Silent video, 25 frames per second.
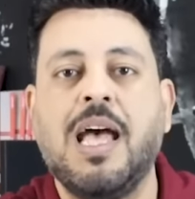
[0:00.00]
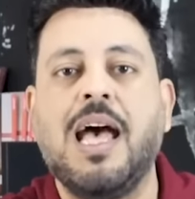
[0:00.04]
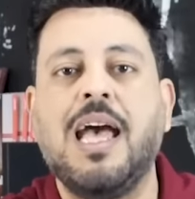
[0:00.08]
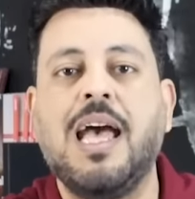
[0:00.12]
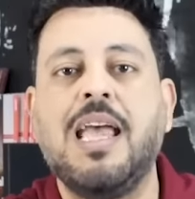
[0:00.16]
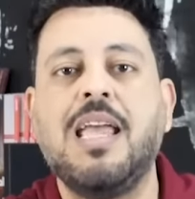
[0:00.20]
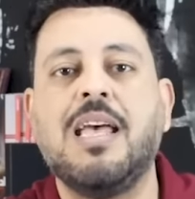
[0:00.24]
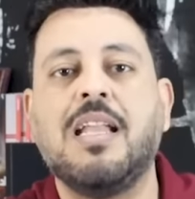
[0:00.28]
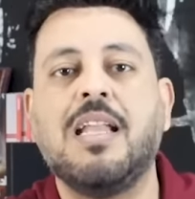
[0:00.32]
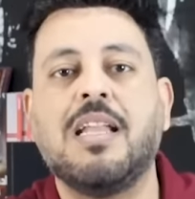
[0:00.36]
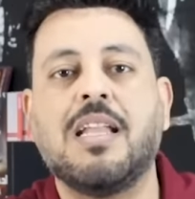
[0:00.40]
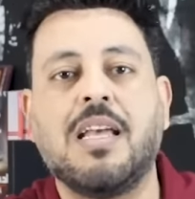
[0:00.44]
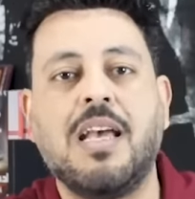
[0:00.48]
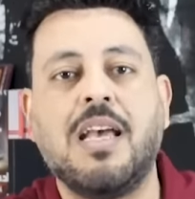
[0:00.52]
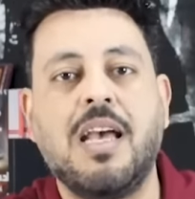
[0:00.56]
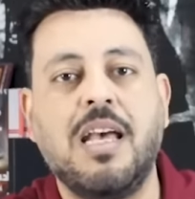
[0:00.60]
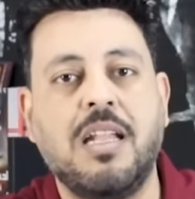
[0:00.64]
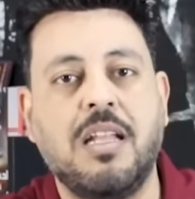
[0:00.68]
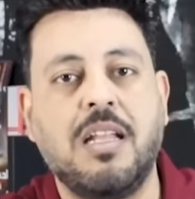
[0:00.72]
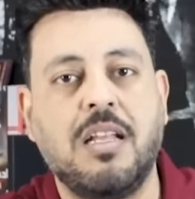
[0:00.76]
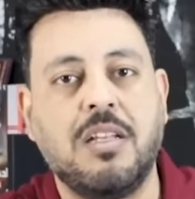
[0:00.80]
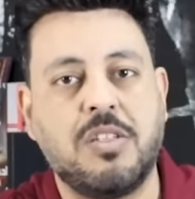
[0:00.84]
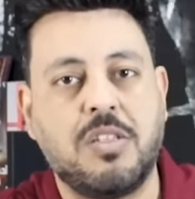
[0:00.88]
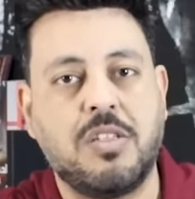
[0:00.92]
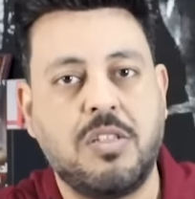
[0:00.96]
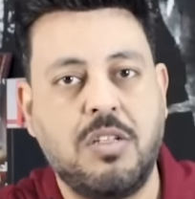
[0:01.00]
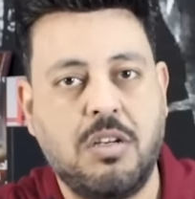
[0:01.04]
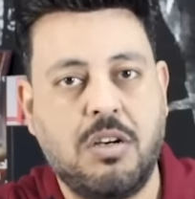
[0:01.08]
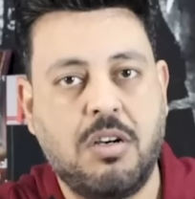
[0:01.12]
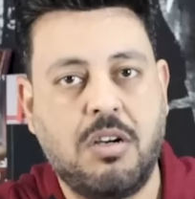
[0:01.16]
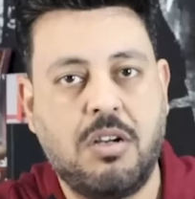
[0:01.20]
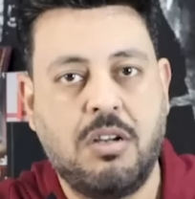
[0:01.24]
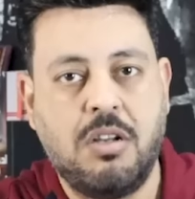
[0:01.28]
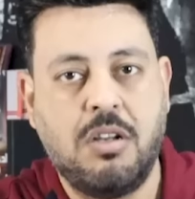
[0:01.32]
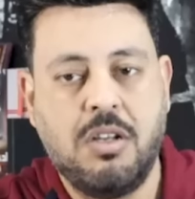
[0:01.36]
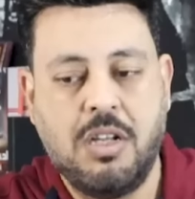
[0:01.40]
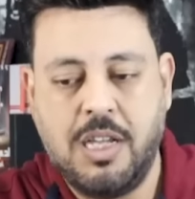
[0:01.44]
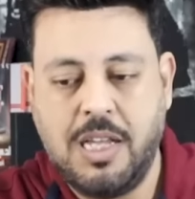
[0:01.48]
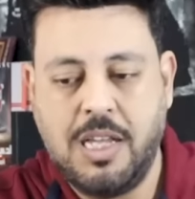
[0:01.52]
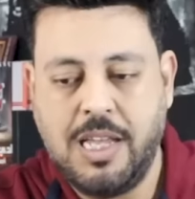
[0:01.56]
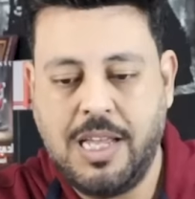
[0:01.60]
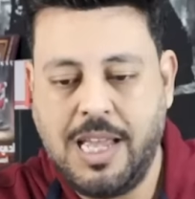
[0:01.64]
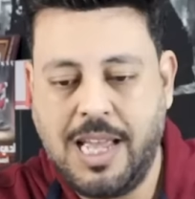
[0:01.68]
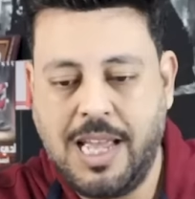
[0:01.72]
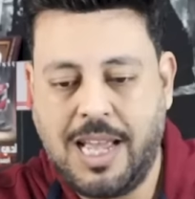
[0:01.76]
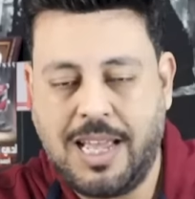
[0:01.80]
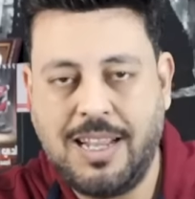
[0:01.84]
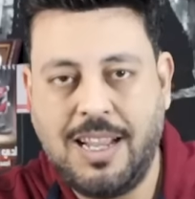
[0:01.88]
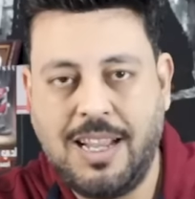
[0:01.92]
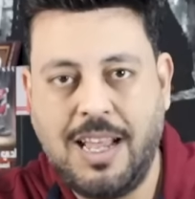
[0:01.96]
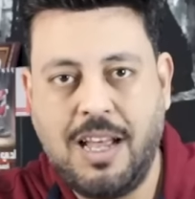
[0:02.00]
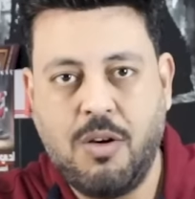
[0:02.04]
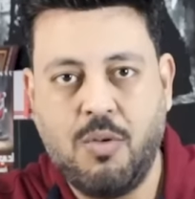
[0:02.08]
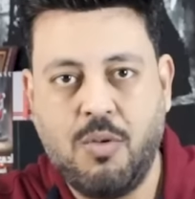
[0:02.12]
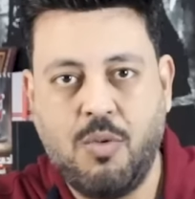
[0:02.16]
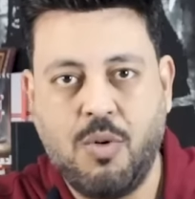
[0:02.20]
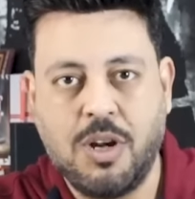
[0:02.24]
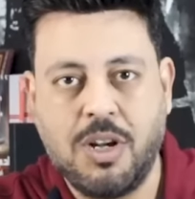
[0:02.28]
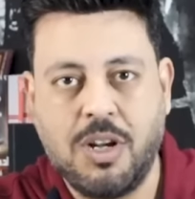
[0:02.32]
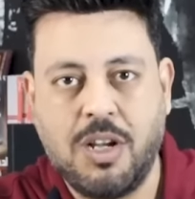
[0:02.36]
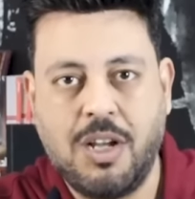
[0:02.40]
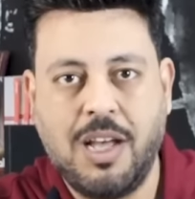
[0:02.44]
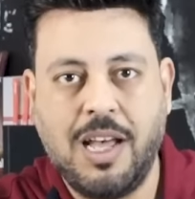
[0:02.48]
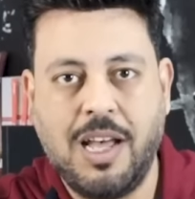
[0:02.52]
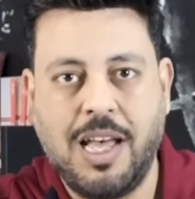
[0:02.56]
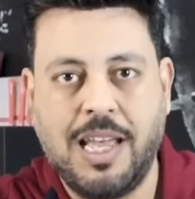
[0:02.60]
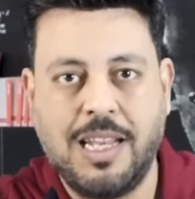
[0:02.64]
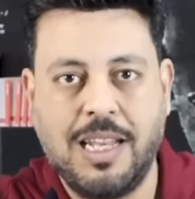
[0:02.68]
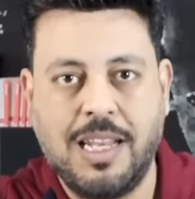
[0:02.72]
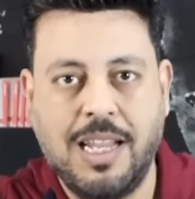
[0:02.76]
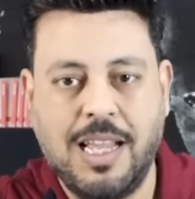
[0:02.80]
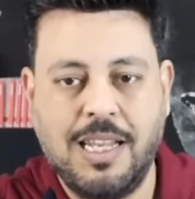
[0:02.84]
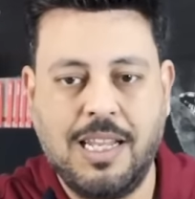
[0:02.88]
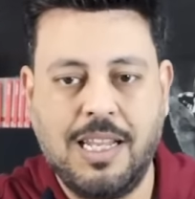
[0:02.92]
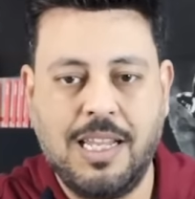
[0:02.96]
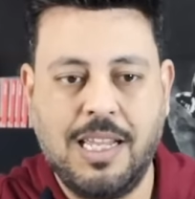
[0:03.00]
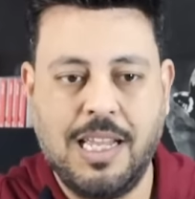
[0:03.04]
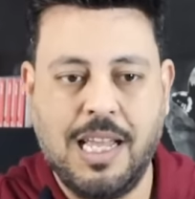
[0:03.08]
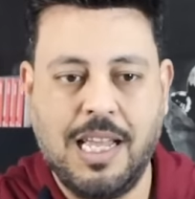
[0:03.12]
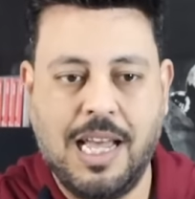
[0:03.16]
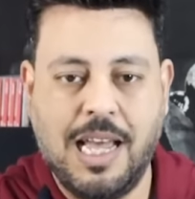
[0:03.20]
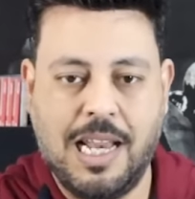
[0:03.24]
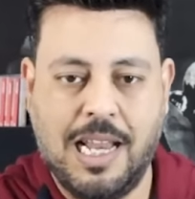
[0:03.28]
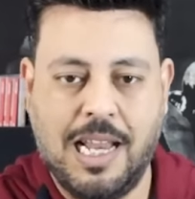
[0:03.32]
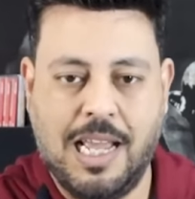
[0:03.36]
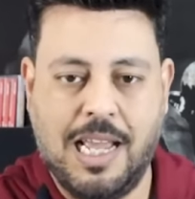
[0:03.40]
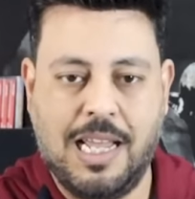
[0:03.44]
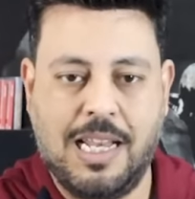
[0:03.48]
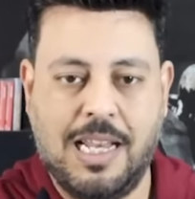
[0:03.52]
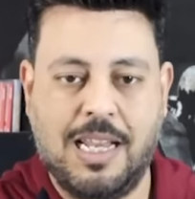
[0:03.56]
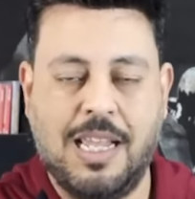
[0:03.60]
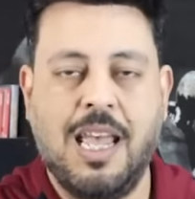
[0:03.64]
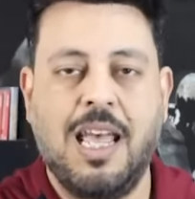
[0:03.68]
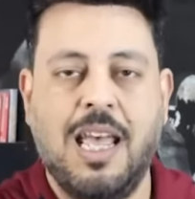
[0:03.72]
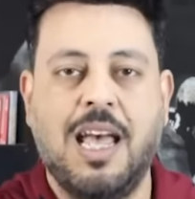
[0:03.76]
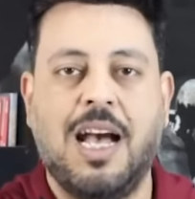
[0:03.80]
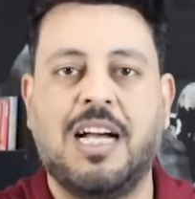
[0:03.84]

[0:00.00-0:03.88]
ايا كان الصيغه احنا ورا النادي الاهلي